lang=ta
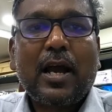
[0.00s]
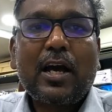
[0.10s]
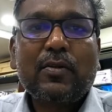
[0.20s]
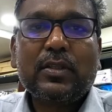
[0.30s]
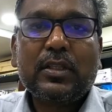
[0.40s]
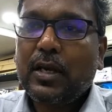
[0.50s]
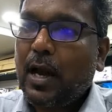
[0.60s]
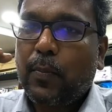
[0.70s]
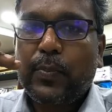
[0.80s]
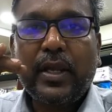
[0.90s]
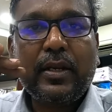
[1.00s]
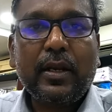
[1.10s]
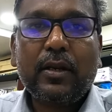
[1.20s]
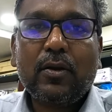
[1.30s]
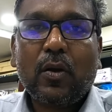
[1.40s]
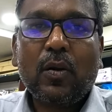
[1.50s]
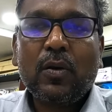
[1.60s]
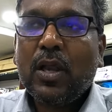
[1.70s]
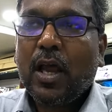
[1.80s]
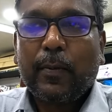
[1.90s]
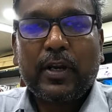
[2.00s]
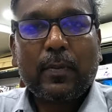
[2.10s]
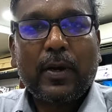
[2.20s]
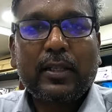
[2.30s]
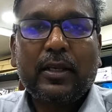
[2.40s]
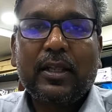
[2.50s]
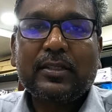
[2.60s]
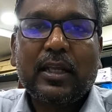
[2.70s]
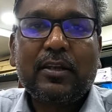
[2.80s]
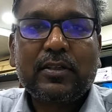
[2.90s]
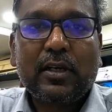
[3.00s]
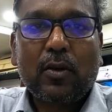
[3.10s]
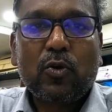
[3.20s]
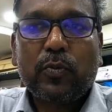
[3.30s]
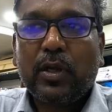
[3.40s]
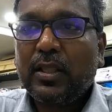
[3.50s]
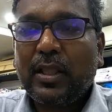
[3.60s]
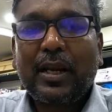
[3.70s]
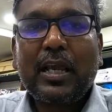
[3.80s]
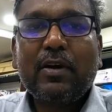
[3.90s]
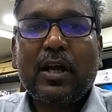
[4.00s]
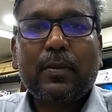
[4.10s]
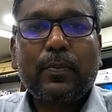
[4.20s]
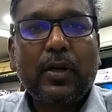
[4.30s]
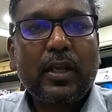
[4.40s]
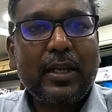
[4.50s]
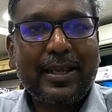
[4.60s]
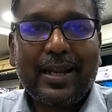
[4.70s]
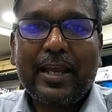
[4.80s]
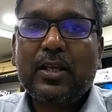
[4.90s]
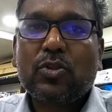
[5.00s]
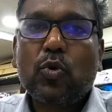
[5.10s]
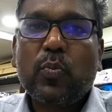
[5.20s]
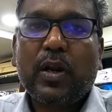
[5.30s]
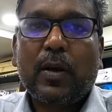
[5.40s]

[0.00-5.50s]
கார் வந்து அப்படியே நின்றோம் அப்போ நீங்கள் பக்கத்தில் ஏதாவது சர்வீஸ் சென்டர் கூப்பிட்டு அந்த ரிலேவை கட் பண்ணி நீங்கள் லைனை த்ரூ